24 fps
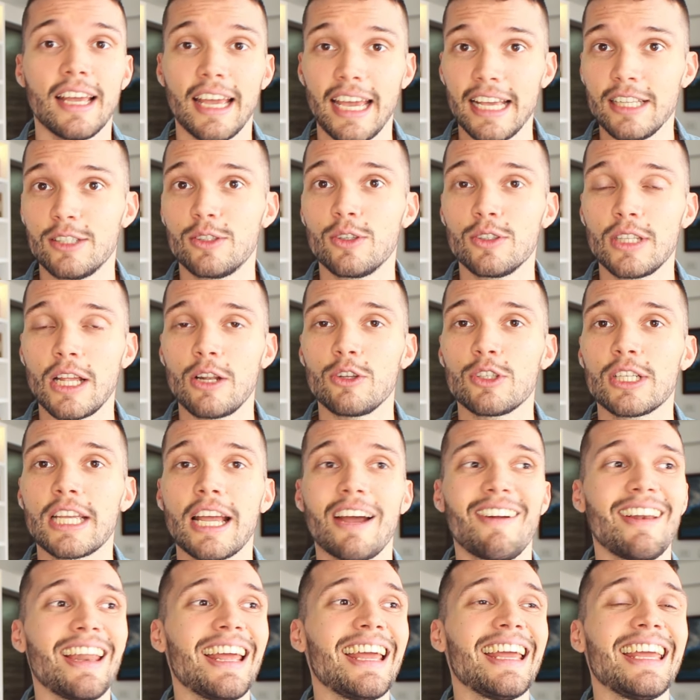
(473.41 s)
estos de los que
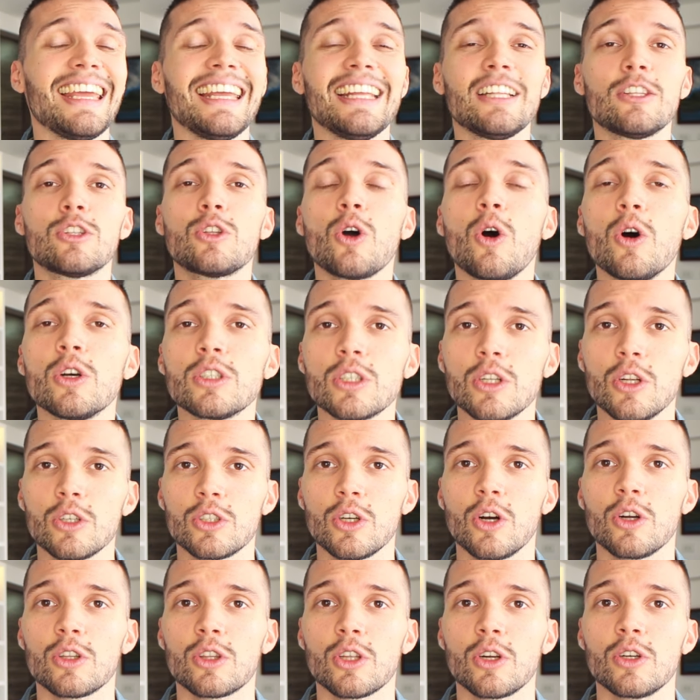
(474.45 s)
hablé y todos los
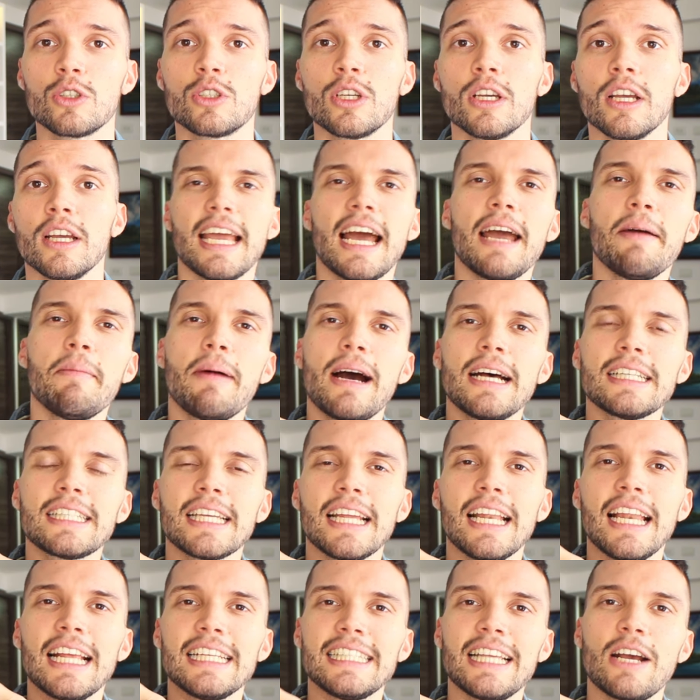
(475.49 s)
otros y además
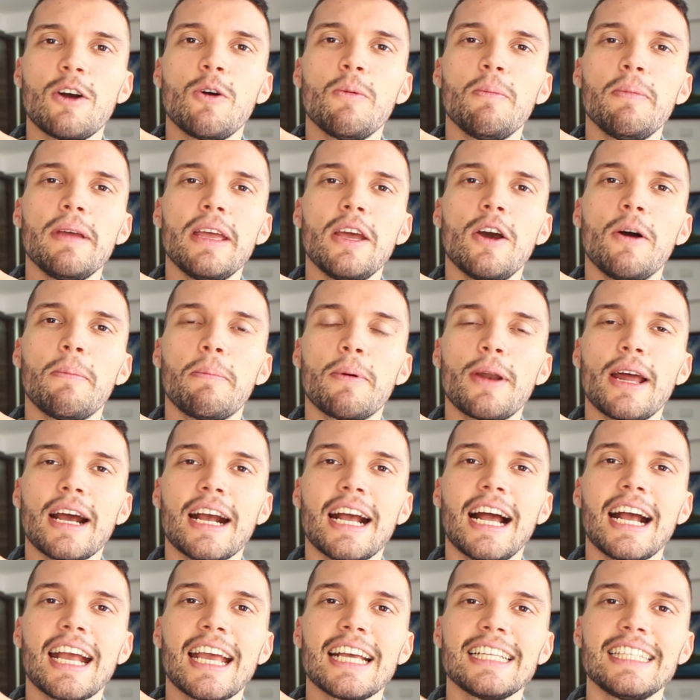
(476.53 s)
les dejo un video por
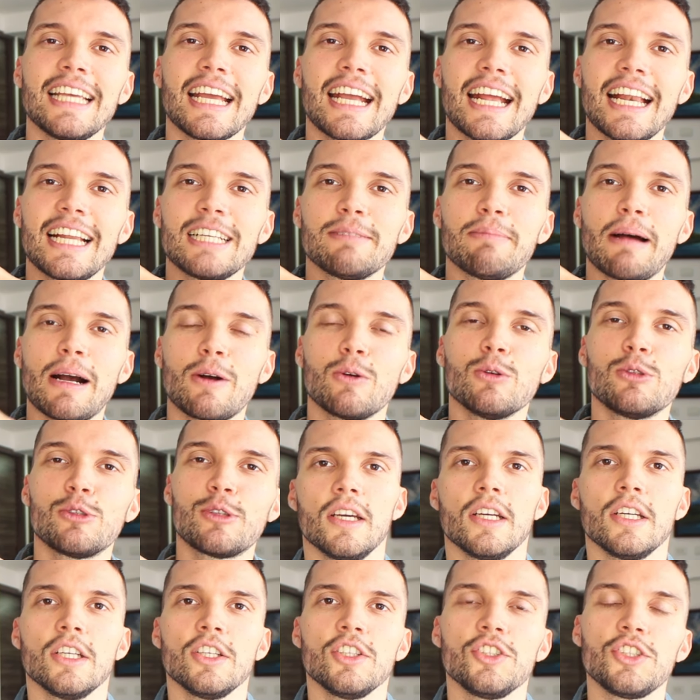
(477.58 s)
acá que sé que les va a
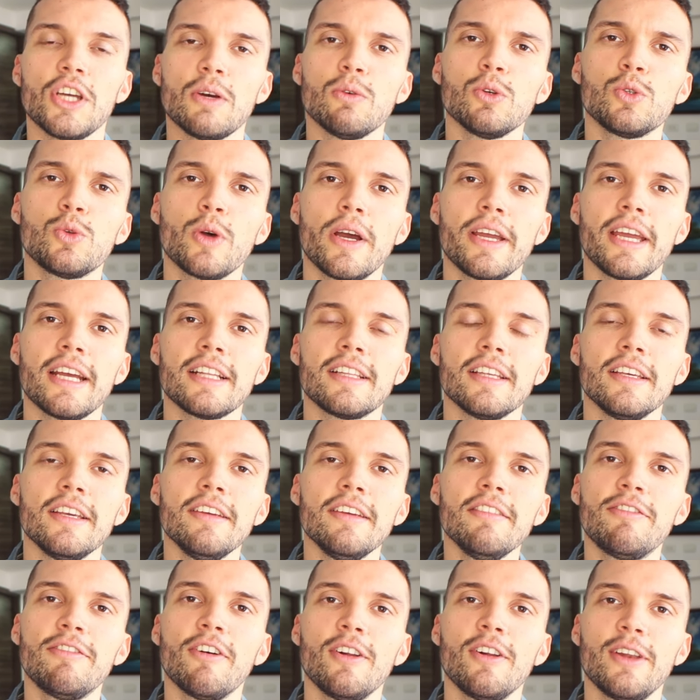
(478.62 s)
gustar. Yo vous ayer
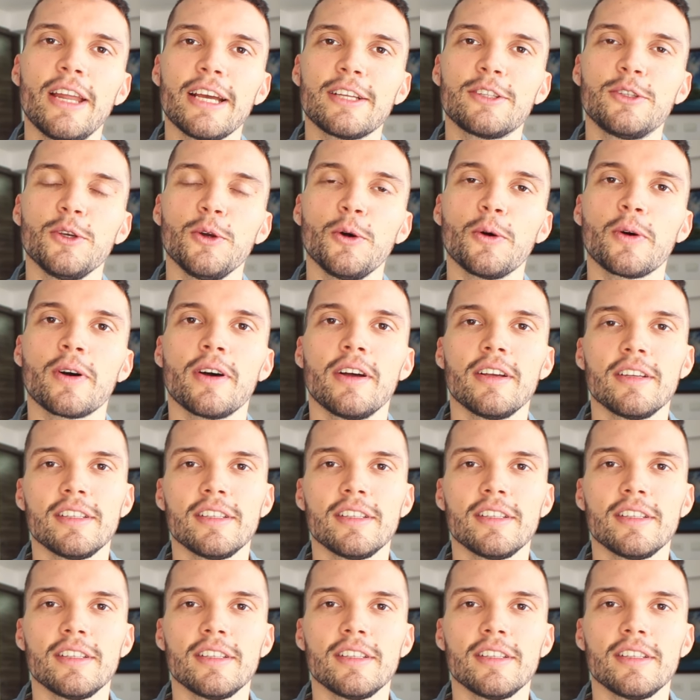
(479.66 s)
Info bonne lecture,